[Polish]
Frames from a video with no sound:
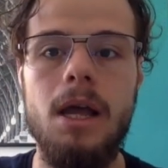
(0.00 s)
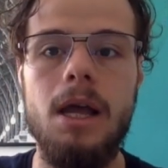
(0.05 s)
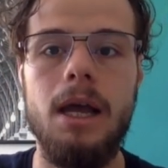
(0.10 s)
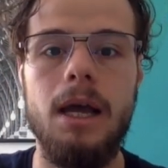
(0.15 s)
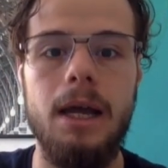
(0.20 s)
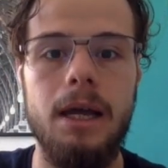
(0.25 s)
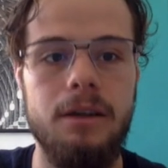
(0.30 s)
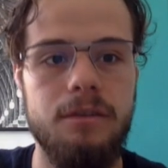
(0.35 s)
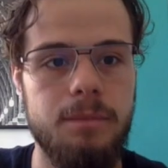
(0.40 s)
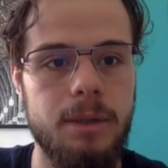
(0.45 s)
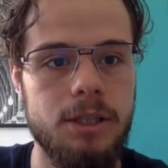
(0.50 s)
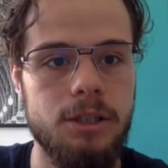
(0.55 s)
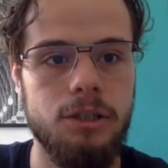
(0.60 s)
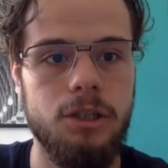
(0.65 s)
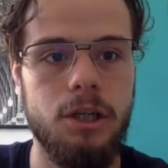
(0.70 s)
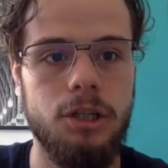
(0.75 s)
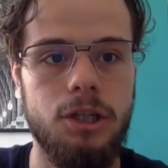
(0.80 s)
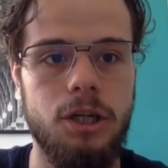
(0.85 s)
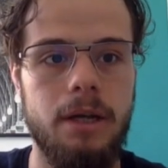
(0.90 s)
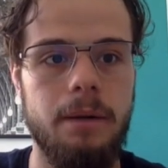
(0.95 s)
e, w
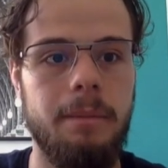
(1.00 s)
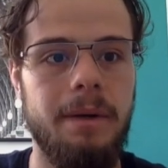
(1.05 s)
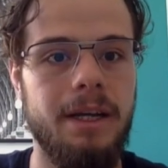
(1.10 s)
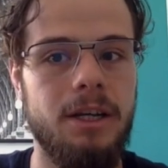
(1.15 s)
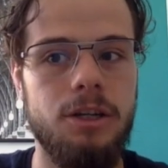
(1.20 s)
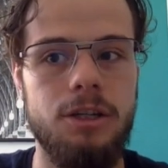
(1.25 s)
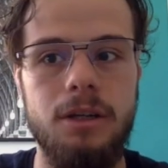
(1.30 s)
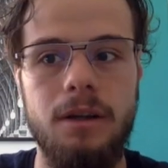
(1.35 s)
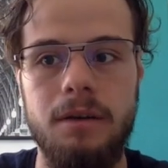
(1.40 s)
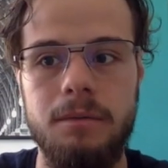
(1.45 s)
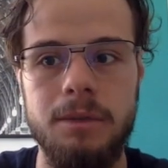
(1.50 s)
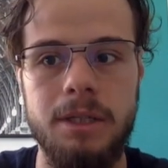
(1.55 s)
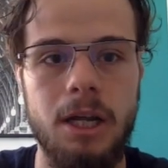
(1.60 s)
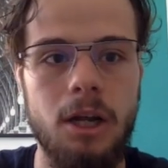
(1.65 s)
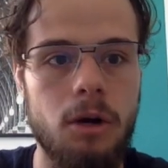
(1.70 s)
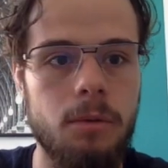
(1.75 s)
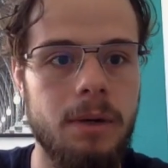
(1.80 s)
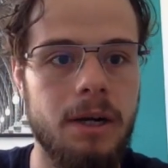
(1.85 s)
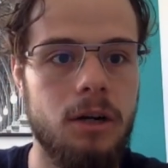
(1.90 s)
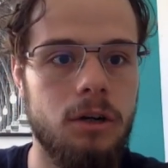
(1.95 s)
międzyczasie ma jakieś, nie wiem,
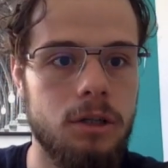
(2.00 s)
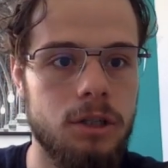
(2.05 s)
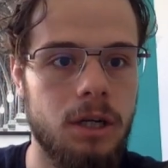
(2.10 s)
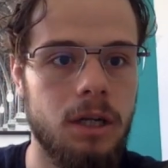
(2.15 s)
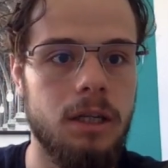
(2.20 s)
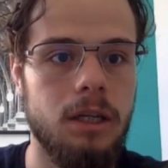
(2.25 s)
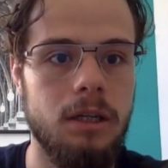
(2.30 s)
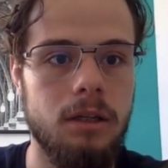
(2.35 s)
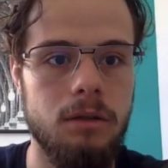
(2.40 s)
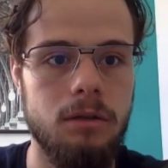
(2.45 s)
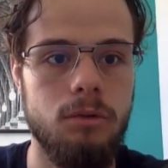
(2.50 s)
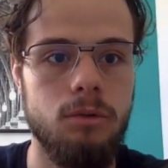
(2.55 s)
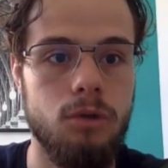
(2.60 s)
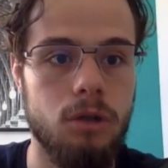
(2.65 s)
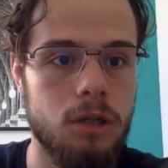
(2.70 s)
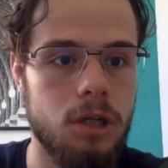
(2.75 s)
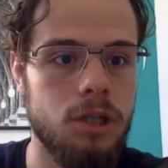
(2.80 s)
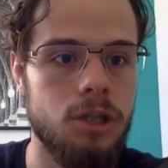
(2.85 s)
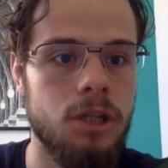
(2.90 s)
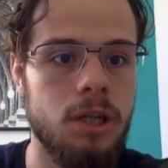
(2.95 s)
znajome, koleżanki, dużo
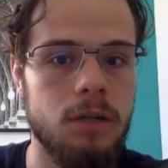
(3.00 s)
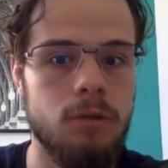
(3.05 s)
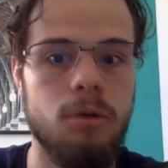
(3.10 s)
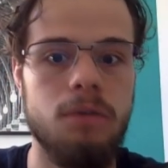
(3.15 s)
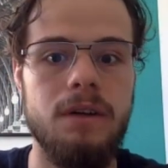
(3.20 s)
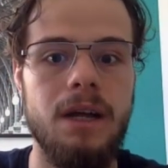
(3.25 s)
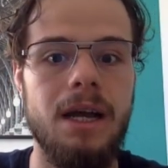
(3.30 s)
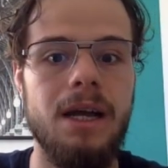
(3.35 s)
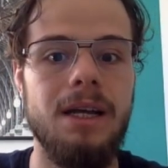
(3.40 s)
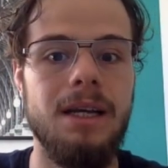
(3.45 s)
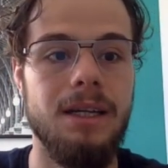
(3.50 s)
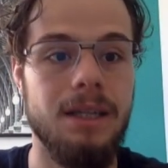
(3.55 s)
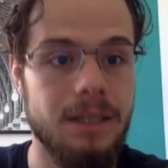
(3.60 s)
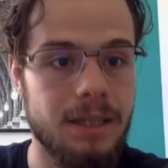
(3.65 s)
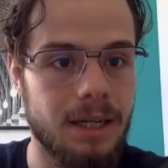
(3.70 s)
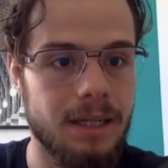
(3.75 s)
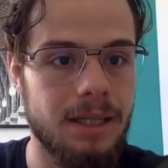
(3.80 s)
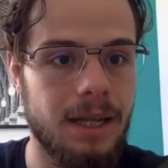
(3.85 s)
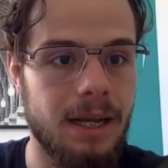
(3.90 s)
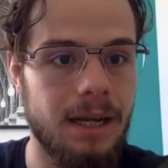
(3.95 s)
rzeczy na głowie i
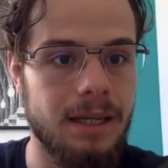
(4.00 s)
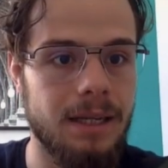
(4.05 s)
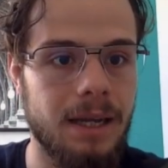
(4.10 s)
tak dalej,